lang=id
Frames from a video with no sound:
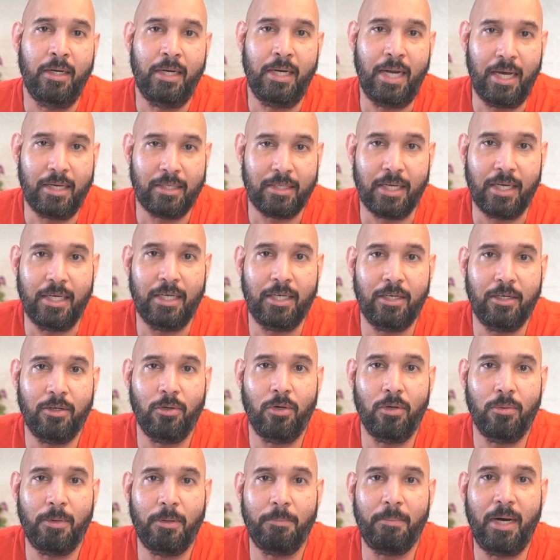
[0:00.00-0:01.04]
Nah saya ingin
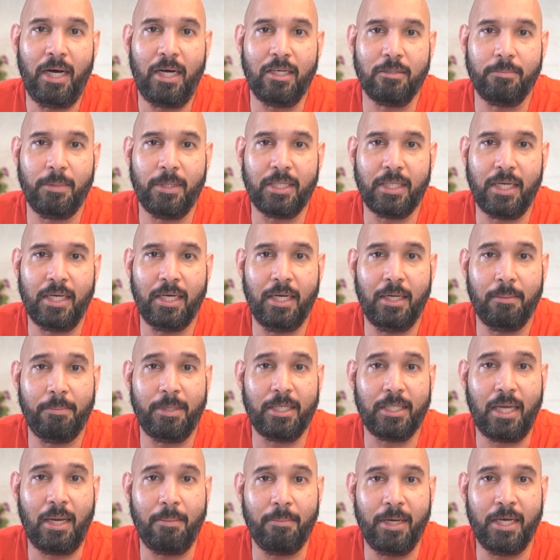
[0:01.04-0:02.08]
dulu membahas pertandingan
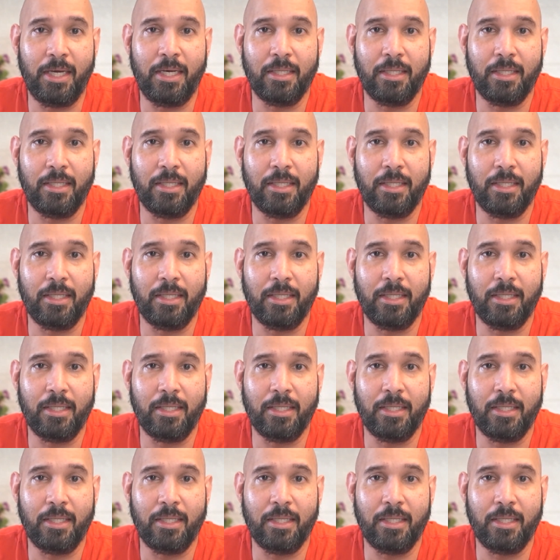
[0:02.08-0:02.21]
pertama